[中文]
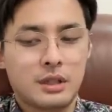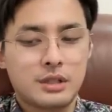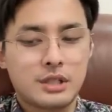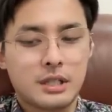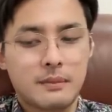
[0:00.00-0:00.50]

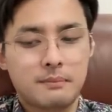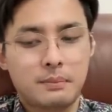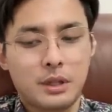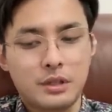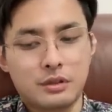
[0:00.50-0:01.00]
这些人
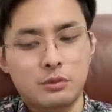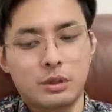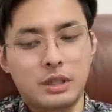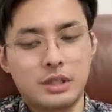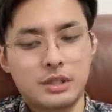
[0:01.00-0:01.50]
不了解中
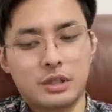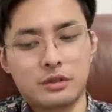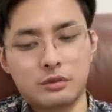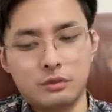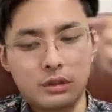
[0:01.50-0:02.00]
国的历史和
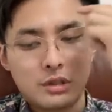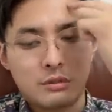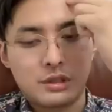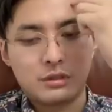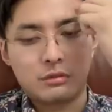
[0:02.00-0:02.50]
中国的社
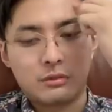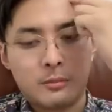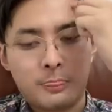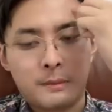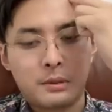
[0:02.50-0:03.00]
会制度，
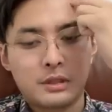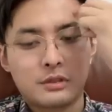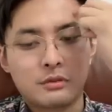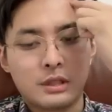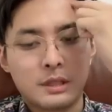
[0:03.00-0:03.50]
不了
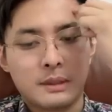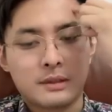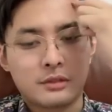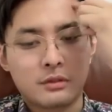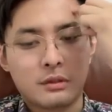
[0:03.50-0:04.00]
解中国人民
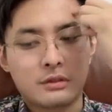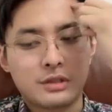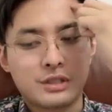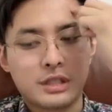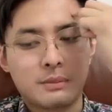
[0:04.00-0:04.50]
在中国共产主
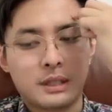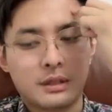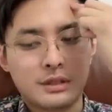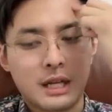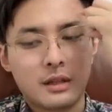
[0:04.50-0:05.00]
义习近平领
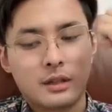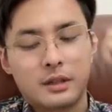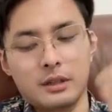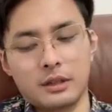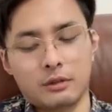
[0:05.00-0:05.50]
导下
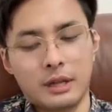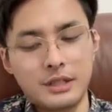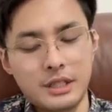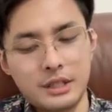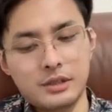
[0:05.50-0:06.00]
团结一